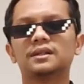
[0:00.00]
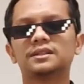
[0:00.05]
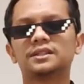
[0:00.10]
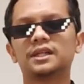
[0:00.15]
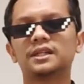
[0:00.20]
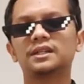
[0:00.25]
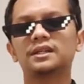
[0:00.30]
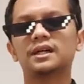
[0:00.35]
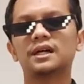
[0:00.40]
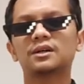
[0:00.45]

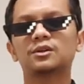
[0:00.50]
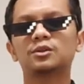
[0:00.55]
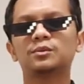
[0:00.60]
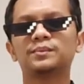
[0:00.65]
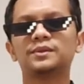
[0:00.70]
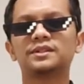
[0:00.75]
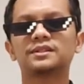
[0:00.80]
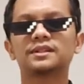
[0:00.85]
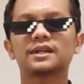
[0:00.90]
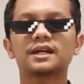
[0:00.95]
Jadi aku
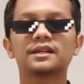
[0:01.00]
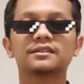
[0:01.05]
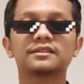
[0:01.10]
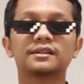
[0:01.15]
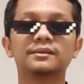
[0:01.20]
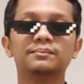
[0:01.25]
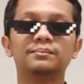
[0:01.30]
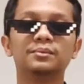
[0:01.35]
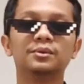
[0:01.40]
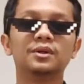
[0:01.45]
bisa
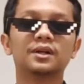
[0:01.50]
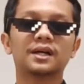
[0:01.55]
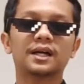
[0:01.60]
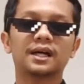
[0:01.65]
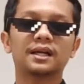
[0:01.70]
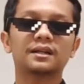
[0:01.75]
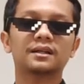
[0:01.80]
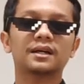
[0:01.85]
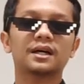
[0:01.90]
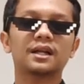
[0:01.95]

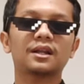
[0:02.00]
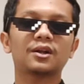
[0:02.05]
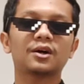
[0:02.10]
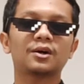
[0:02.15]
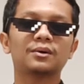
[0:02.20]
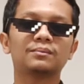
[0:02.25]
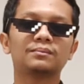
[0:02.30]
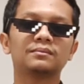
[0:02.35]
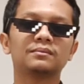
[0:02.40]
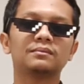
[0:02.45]
simpulkan
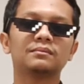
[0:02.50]
kalau